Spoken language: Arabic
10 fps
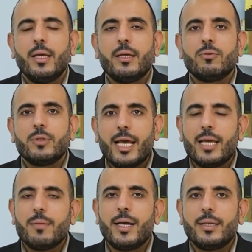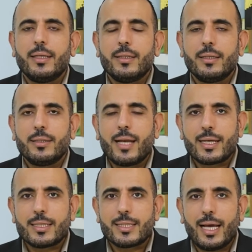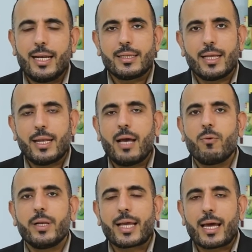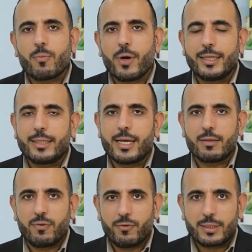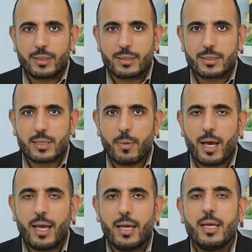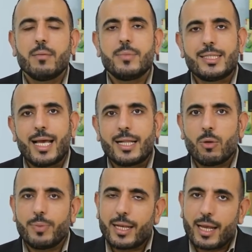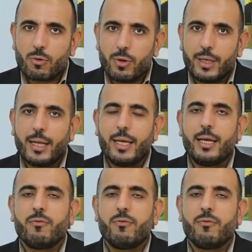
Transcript: أنه دائما نركز على تناول الكربوهيدرات في فترة الصباح بالذات لو بدنا ناكل آه،